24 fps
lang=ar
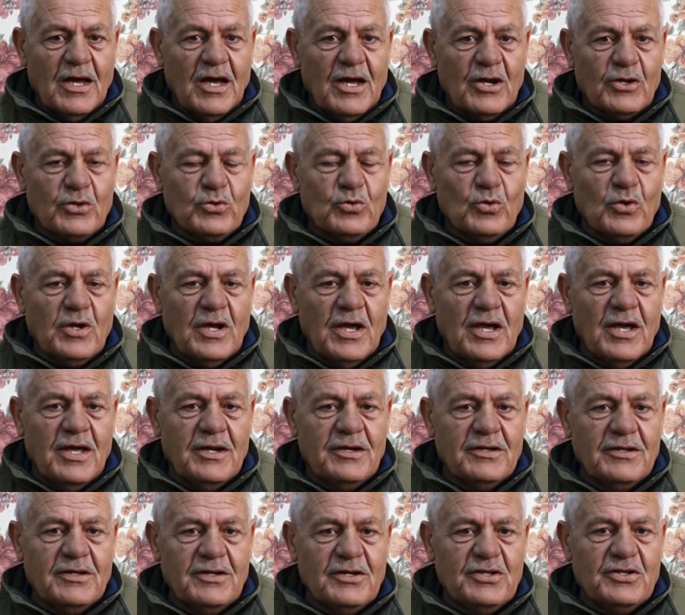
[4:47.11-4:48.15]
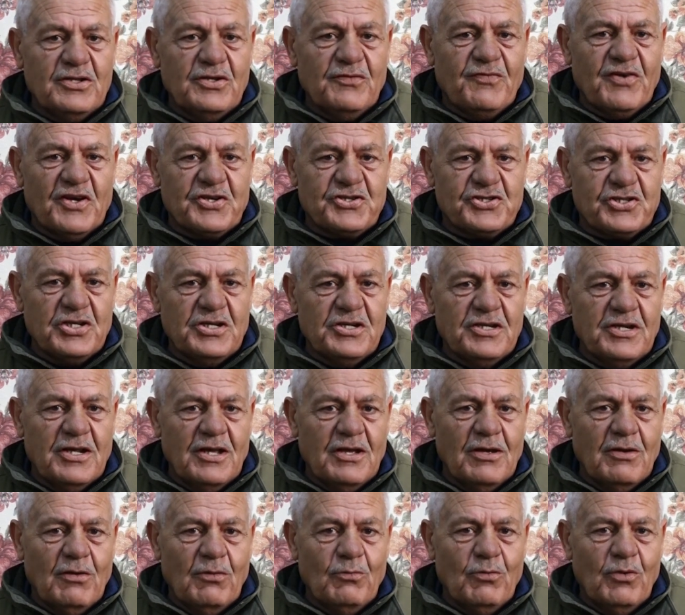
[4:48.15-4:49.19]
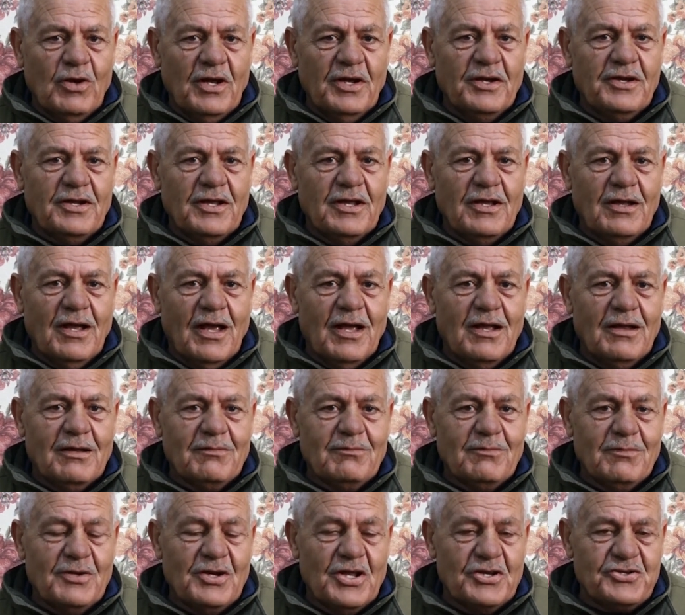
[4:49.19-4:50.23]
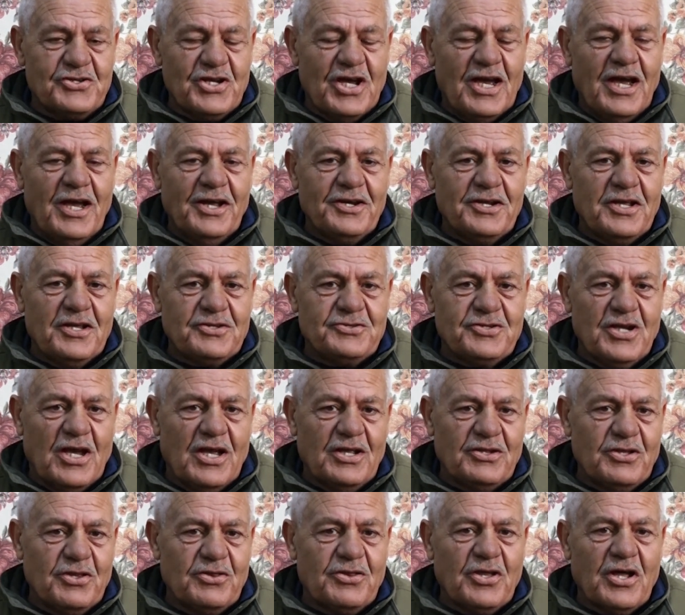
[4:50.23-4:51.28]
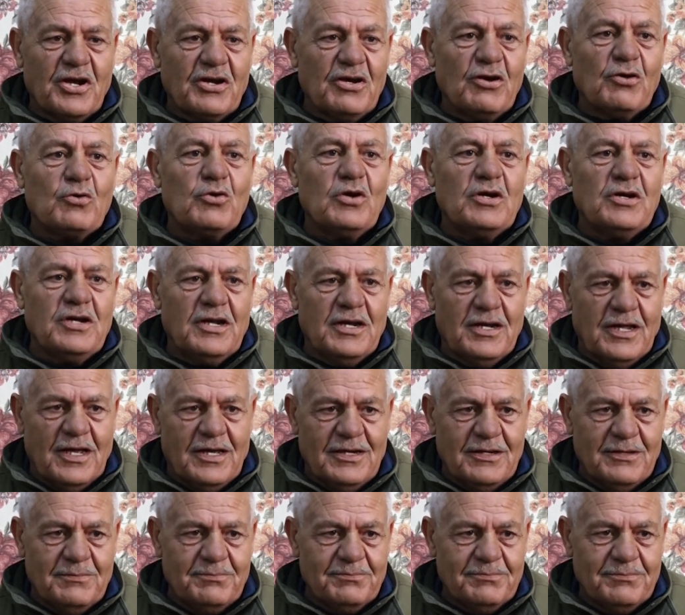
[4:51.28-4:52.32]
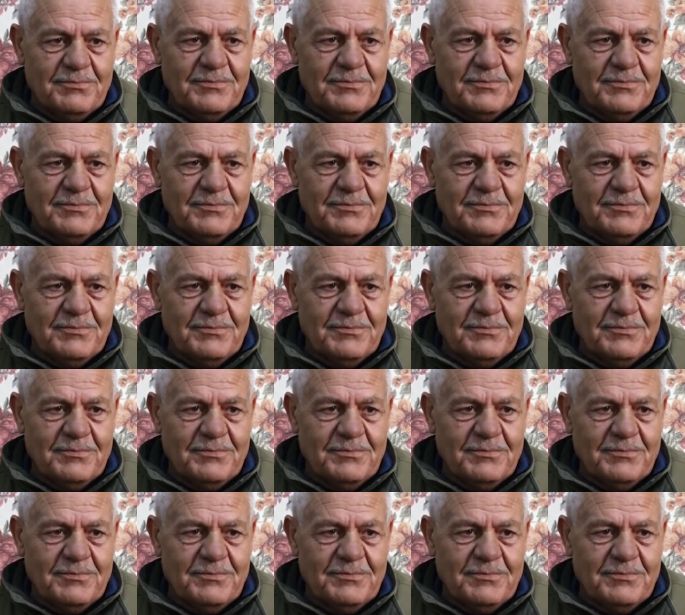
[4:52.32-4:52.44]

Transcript: أردوغان يريد يفشلنا وإحنا نجاحنا قاعد يظهر لكل العالم